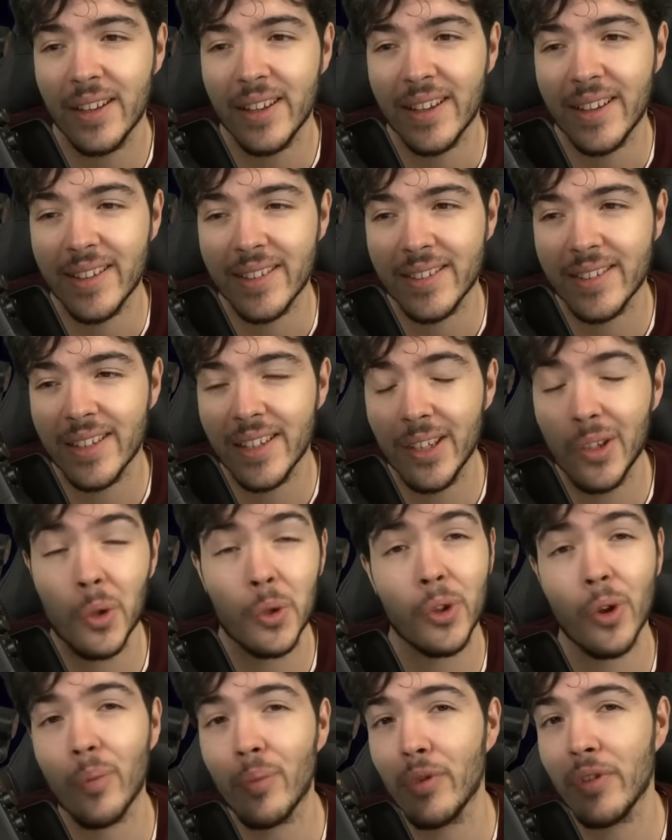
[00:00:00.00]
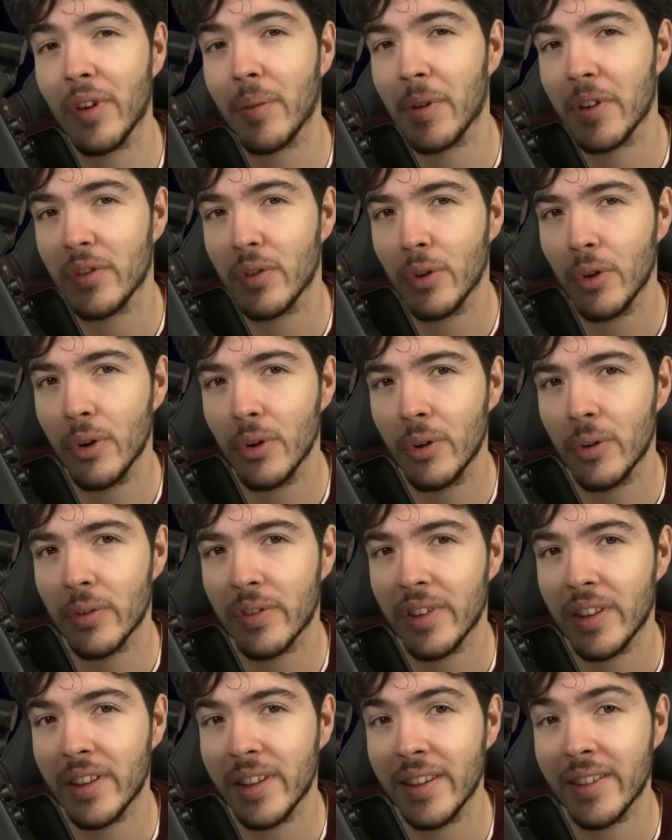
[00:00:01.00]
Et c'est d'autant plus impressionnant que
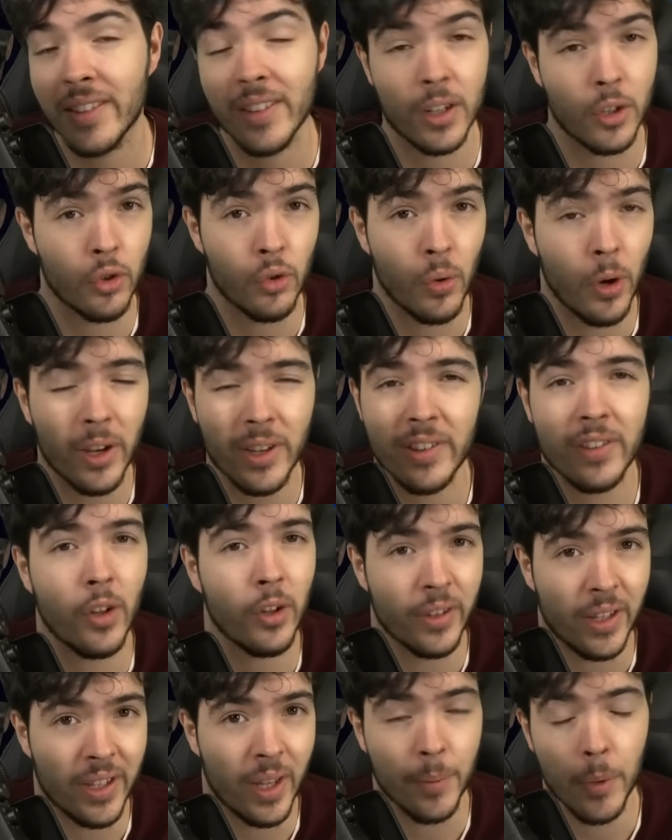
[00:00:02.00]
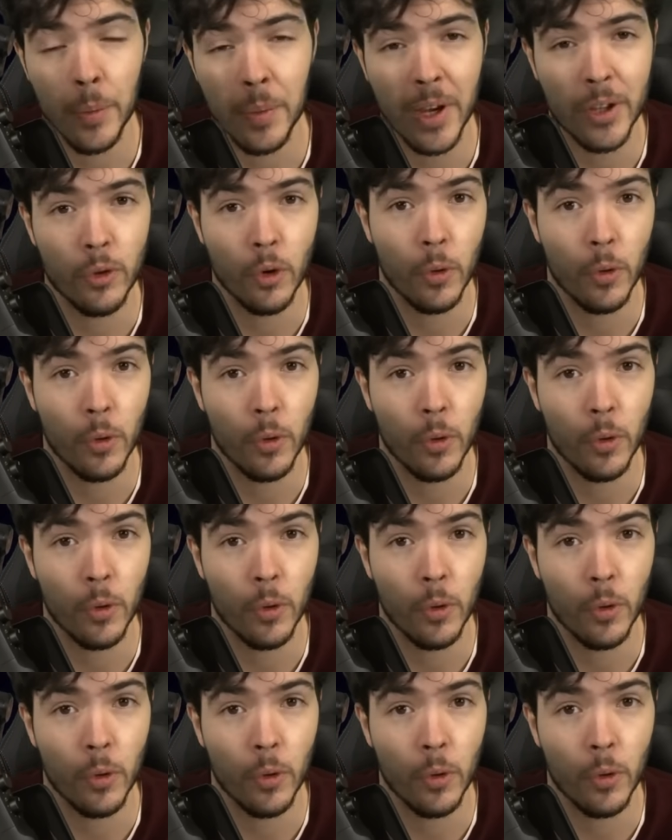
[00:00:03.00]
c'était 5 joueurs qui sortaient d'à peu près